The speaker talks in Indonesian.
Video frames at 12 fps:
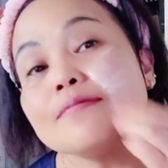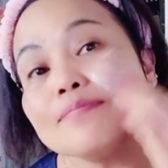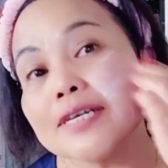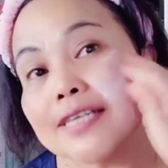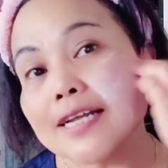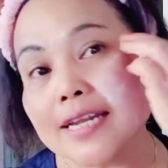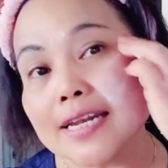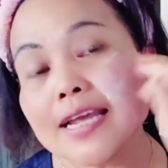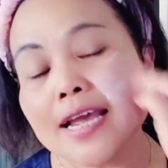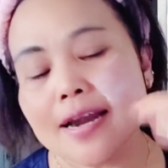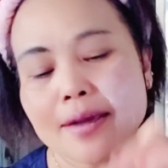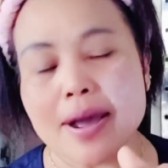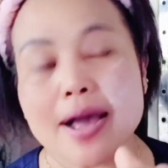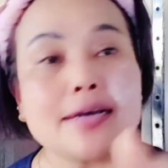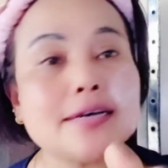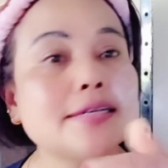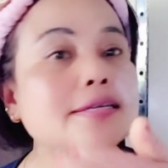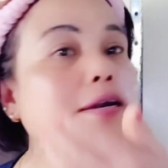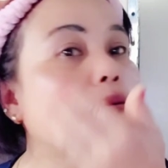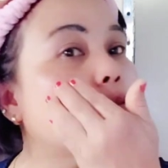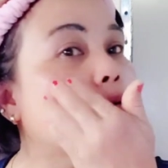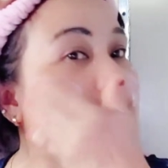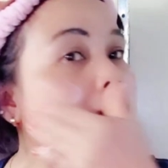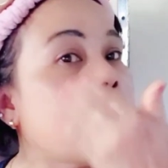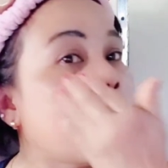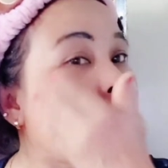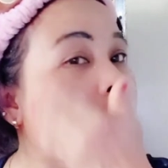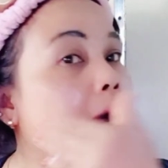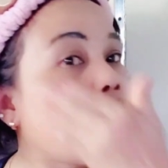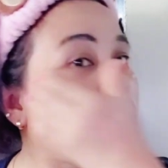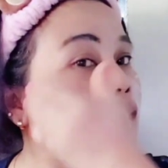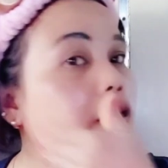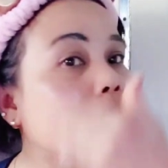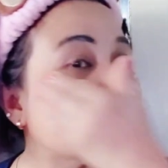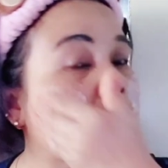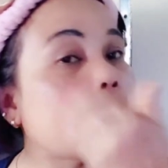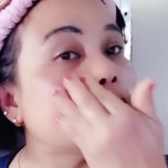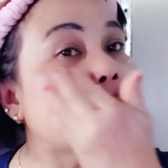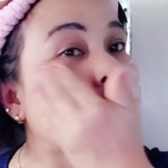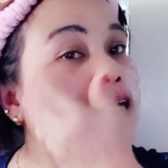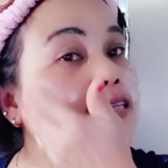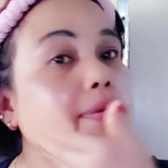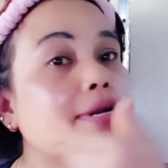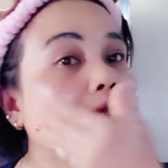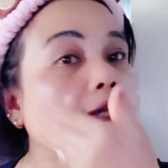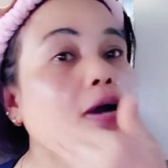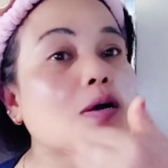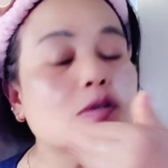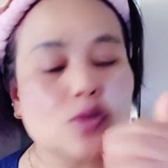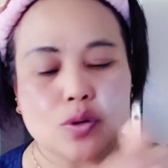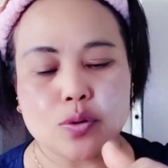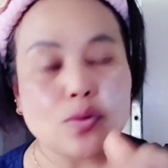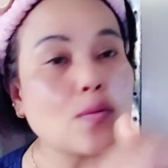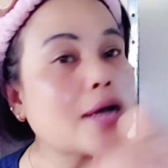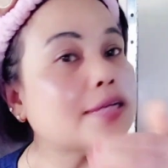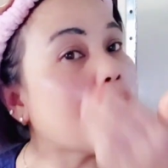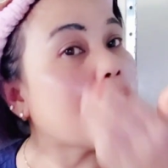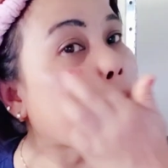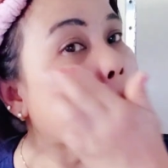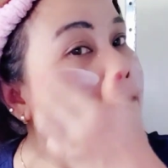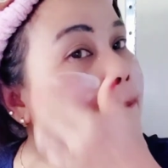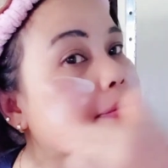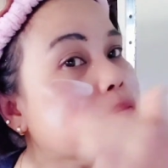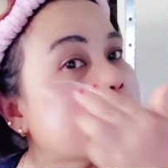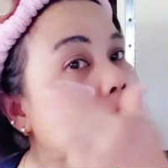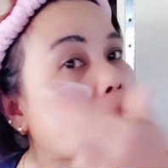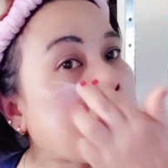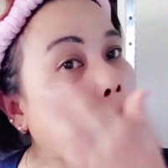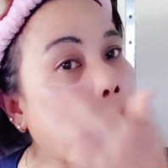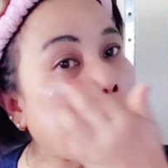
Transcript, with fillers: masker ini enak banget dan kemudian oleskan aja guys merata ke seluruh wajah ya, seperti ini.